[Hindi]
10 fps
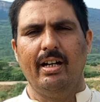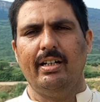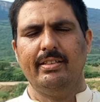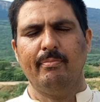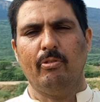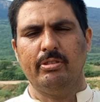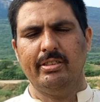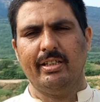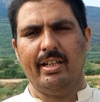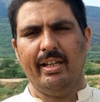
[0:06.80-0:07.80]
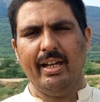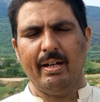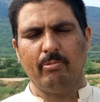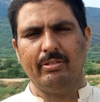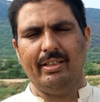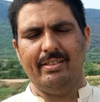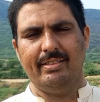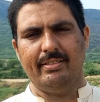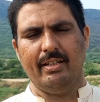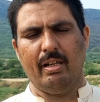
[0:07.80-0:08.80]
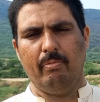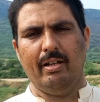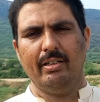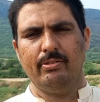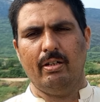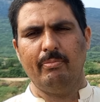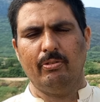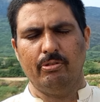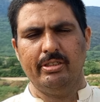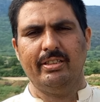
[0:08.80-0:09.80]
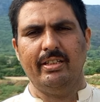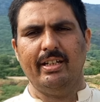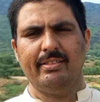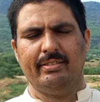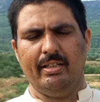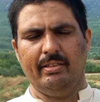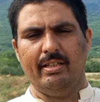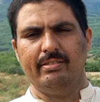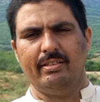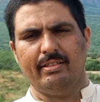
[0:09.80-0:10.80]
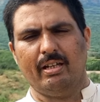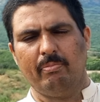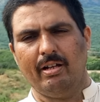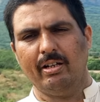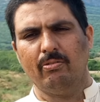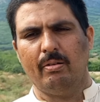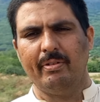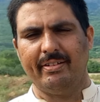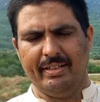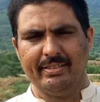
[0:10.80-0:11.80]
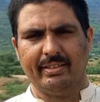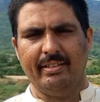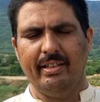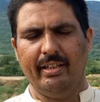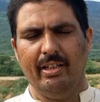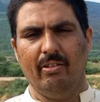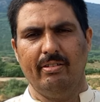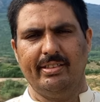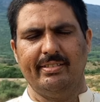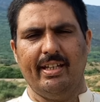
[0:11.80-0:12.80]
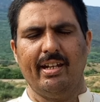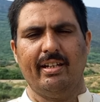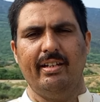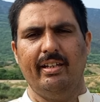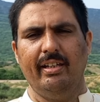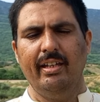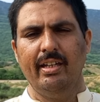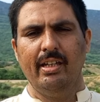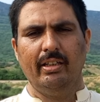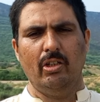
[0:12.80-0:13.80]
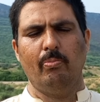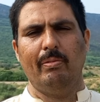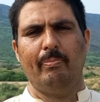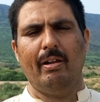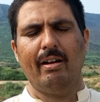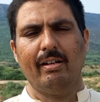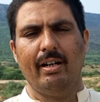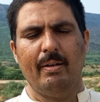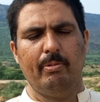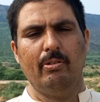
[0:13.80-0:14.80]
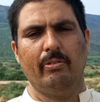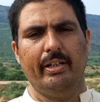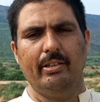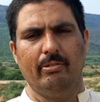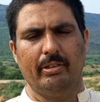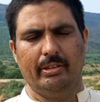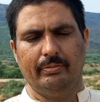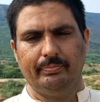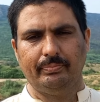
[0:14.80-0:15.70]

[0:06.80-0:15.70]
आज हम कोशिश करेंगे आपको तीन से चार ब्लॉक जो हम कोशिश की है जिसके तीन से चार ब्लॉक को हमें ट्रेस करने की और इसके सैर करने की कि वो ब्लॉक कहाँ पर लोकेट हो रहे हैं